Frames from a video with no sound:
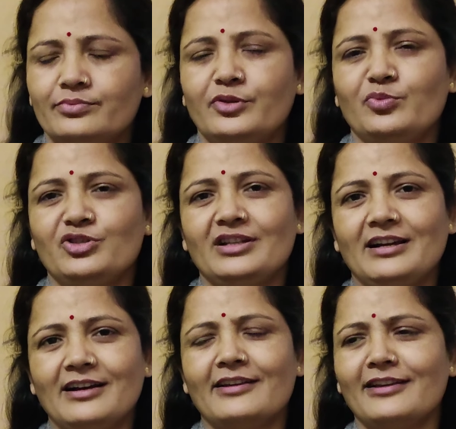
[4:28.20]
फिर मुझे
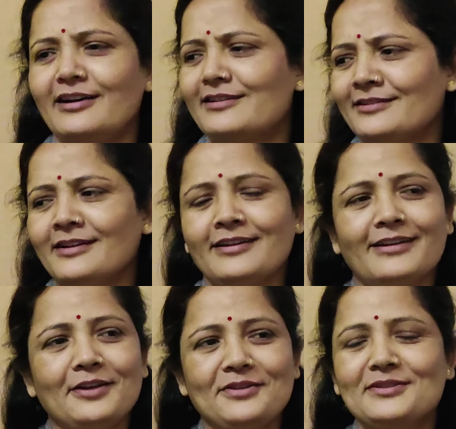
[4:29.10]
लगा कि यार
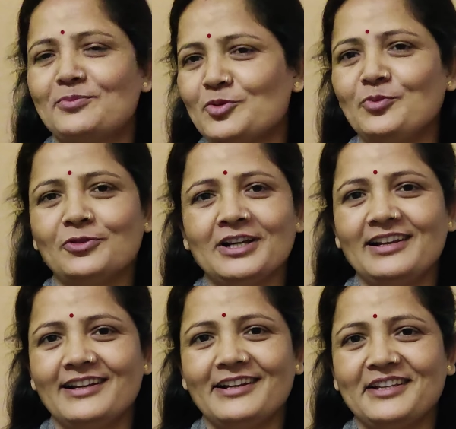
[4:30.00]
इन सबको बुरा
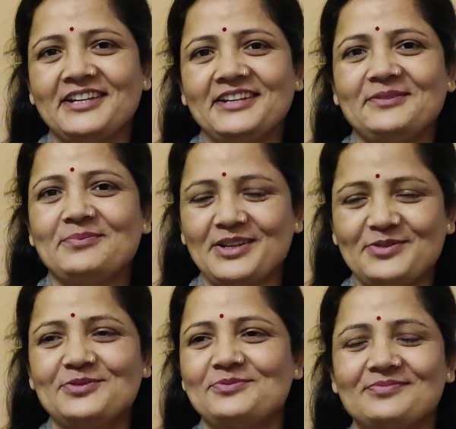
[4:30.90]
लग रहा है कि मैं
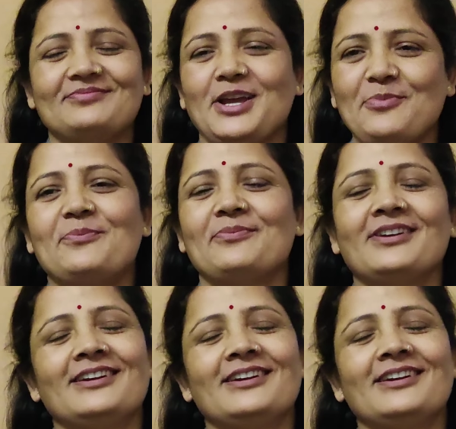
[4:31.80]
यहाँ पर